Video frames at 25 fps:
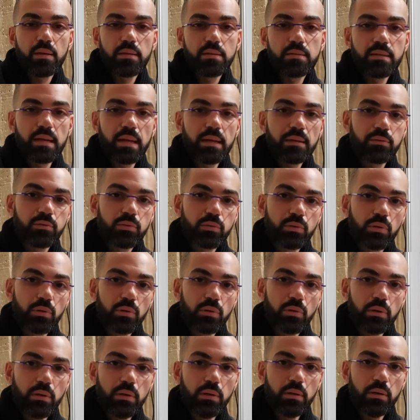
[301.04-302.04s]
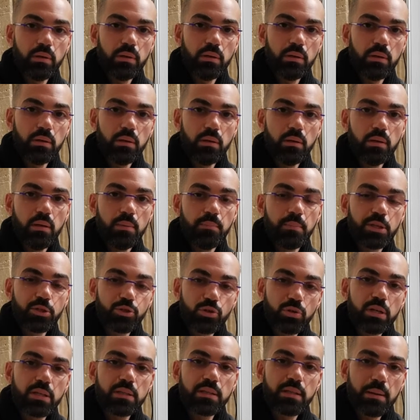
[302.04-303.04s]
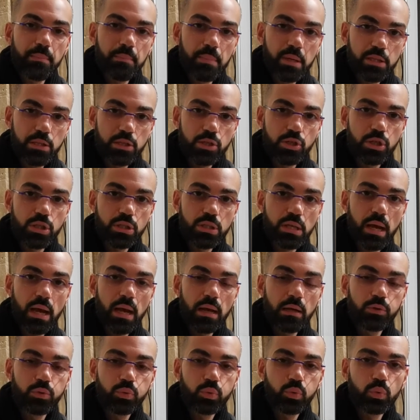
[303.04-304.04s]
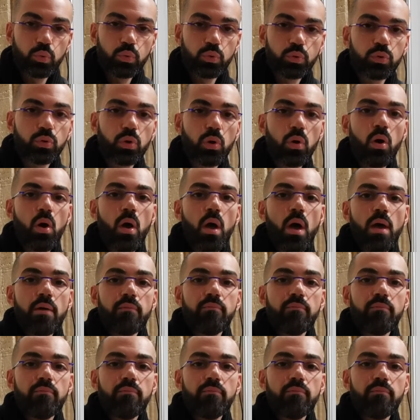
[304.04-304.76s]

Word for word: risalto e eh, maggiore drammaticità al tutto,